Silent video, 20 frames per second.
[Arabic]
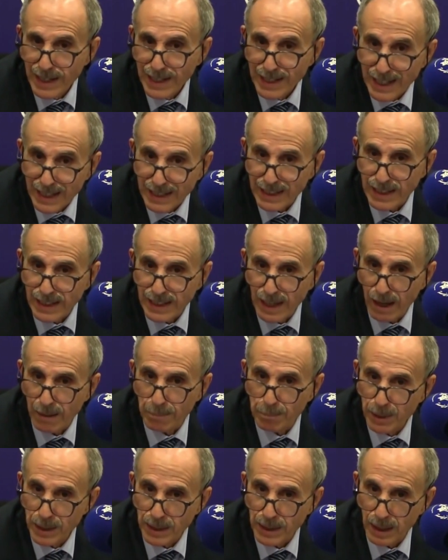لكن
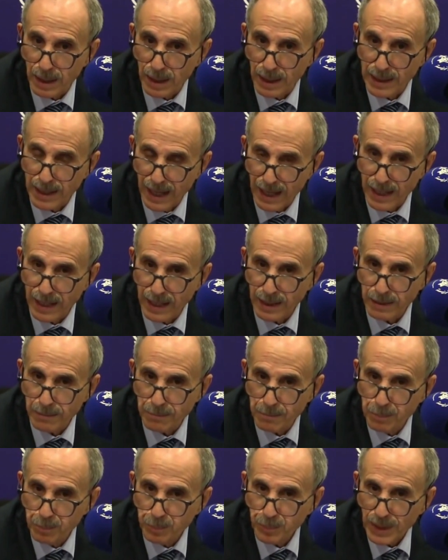حبينا الان
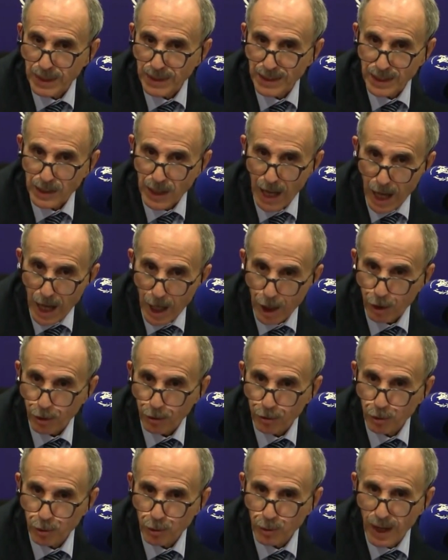
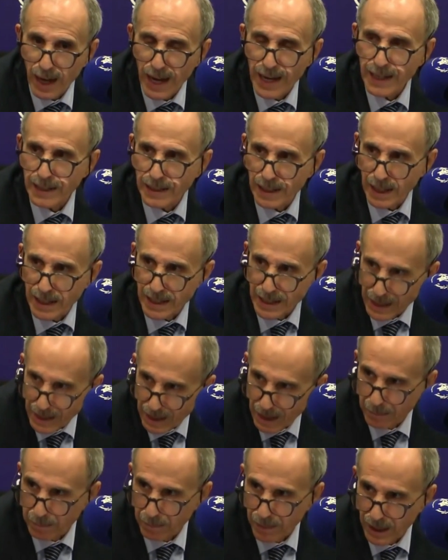نتعرفوا أين
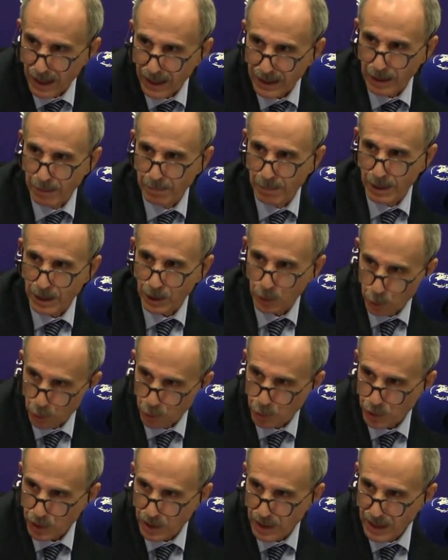يذهب هذا
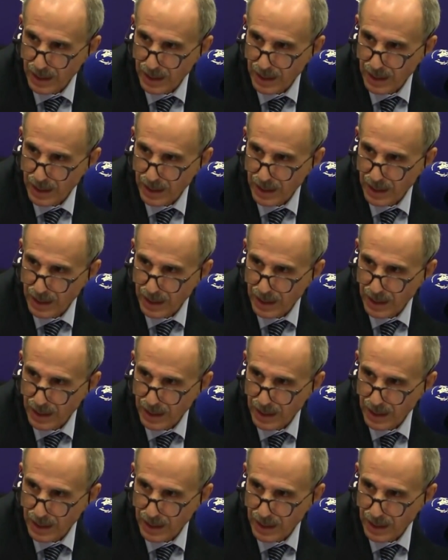المنتوج